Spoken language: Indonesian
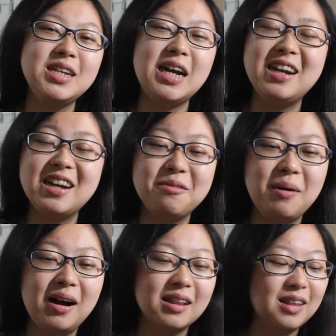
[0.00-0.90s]
cantik
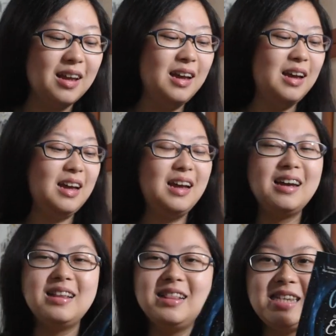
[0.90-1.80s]
banget
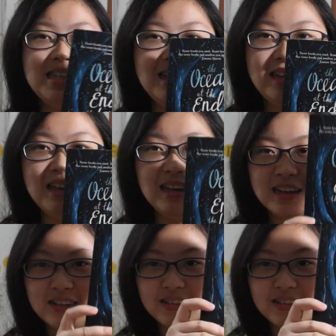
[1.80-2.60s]
sih